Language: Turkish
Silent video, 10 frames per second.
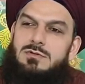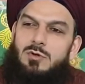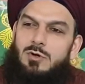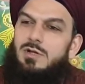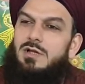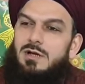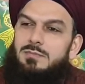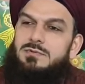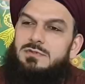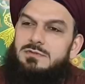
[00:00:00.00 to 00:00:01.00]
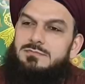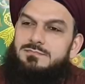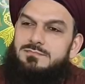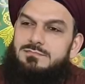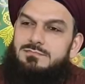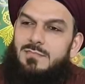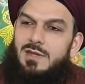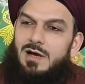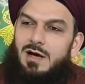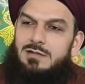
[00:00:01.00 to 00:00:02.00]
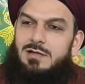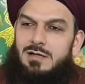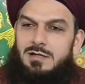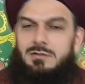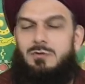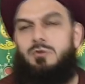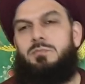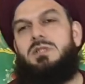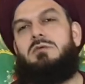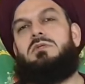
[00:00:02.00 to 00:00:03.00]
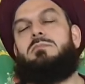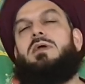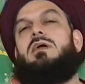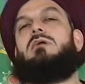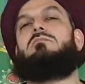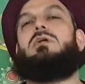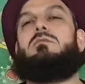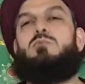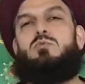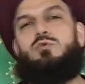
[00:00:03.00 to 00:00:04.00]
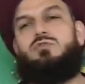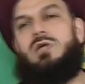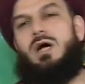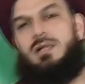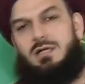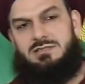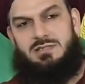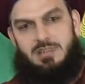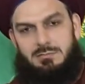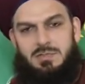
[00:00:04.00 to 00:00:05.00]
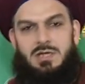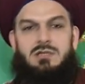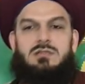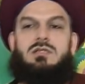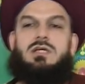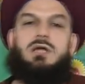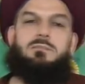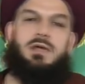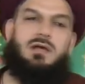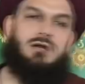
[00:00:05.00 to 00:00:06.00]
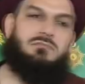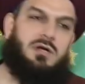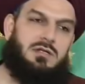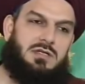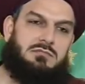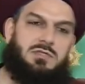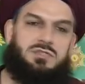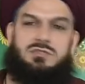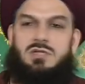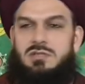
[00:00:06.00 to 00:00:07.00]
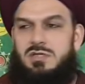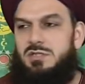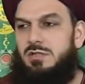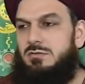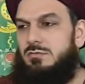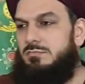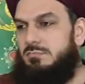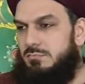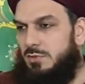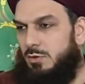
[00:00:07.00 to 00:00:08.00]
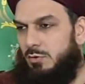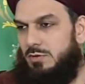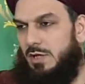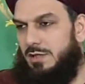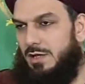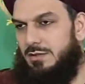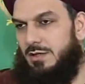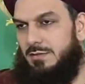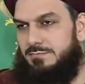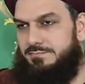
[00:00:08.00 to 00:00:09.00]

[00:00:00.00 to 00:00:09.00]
Öyle de yaptı. Adalet hükmeden bir peygamber. Bu Musa aleyhisselam diğer peygamberlerin başından geçen olaylarda